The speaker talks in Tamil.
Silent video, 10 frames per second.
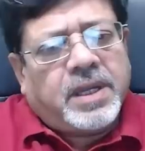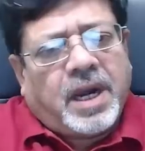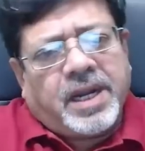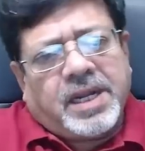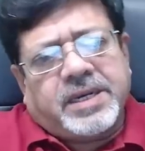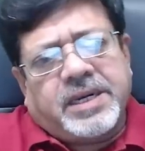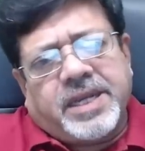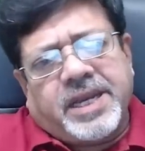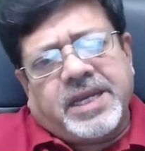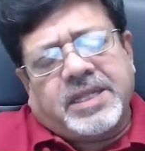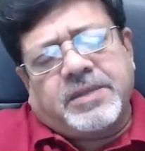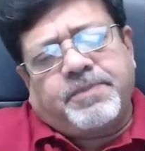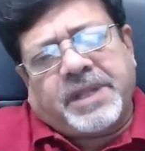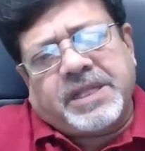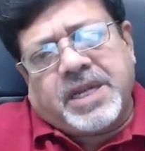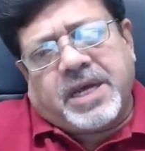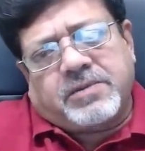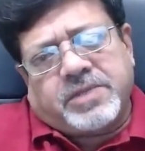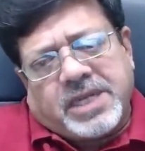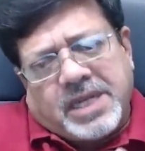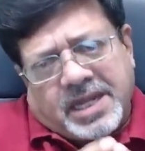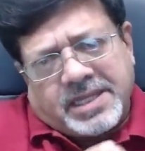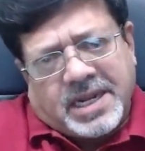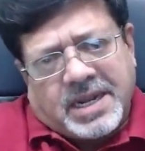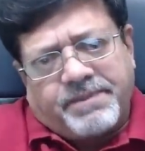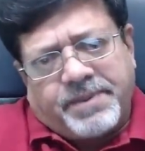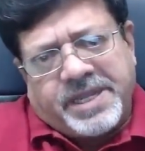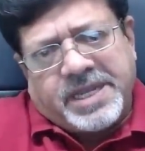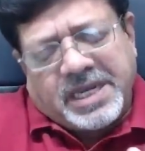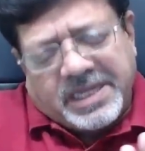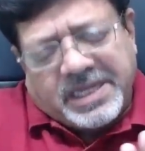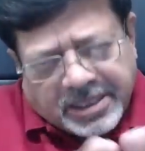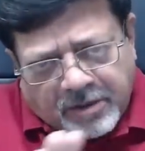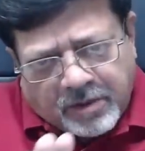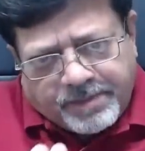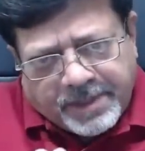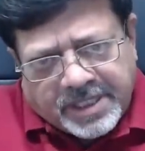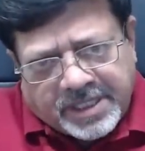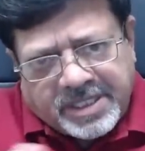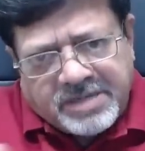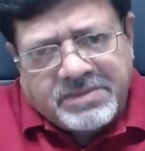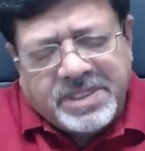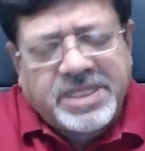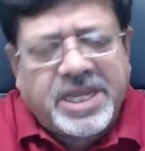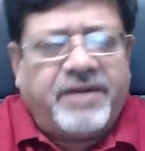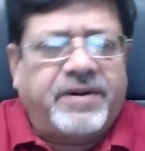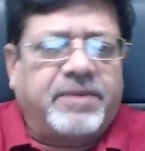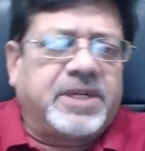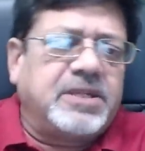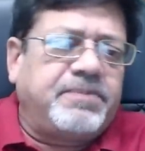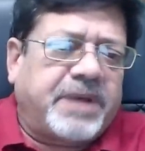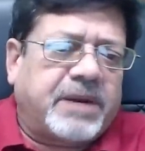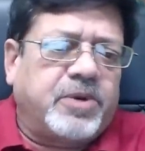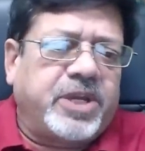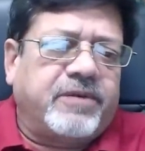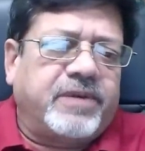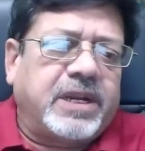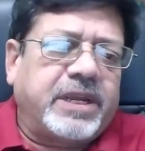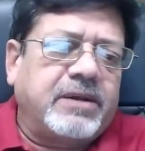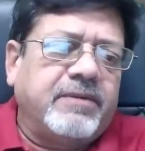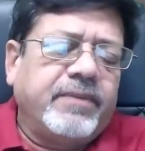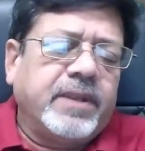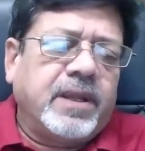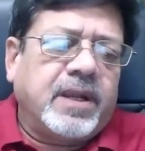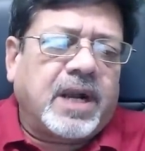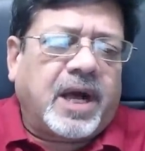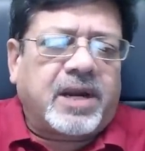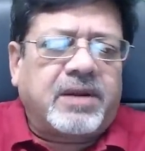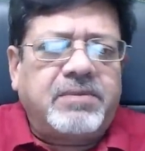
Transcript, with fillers: ஆனால் இரண்டாயிரத்தி பதினாறு முதல் அந்த கம்பெனியால் எந்த ஒப்பந்தத்தையும் இந்தியாவிடமிருந்து பெற முடியவில்லை காரணம்